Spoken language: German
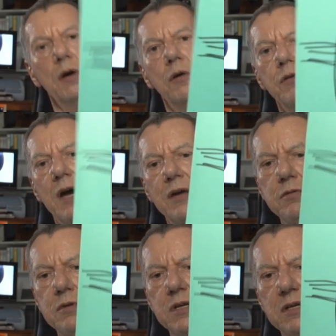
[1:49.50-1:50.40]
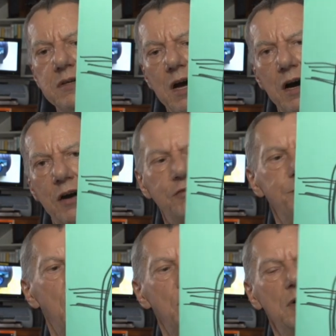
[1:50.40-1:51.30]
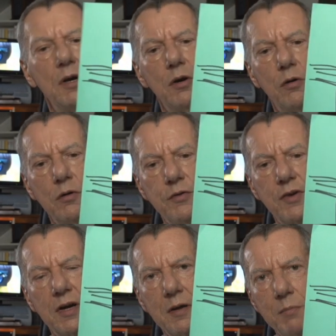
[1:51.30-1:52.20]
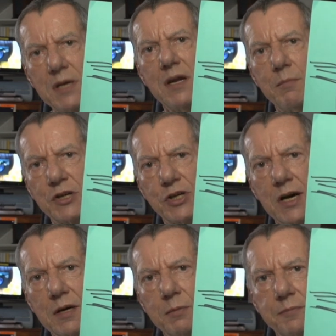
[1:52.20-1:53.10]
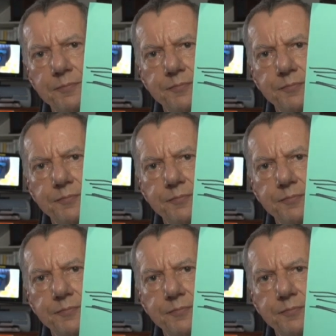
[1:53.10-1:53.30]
Und dazu dient der Aufbau unserer Mitnehmerscheibe.